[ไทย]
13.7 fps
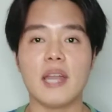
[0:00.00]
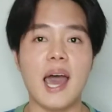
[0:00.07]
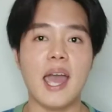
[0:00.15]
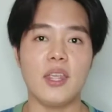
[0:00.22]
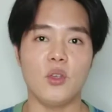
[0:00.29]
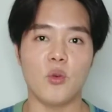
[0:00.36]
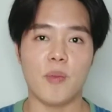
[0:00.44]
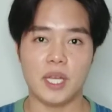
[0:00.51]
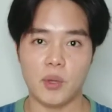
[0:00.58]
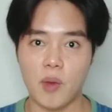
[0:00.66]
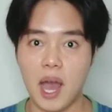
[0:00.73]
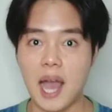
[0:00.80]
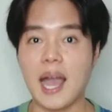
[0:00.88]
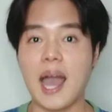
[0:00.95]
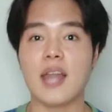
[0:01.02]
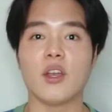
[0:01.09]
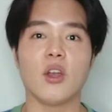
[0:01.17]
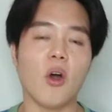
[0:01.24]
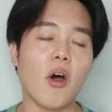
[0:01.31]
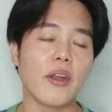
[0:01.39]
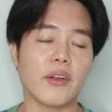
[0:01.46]
ได้อยู่หมายถึงว่าอากาศ
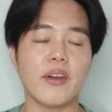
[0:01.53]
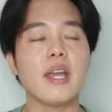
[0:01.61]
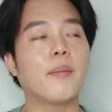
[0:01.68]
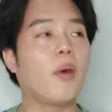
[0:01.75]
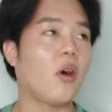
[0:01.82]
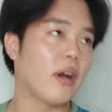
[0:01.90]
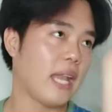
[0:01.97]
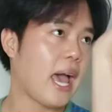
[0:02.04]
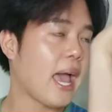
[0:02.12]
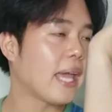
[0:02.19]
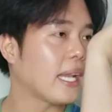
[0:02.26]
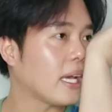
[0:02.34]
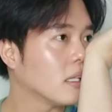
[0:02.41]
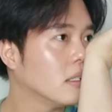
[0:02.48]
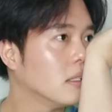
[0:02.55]
ร้อนก็ยังพอได้นะ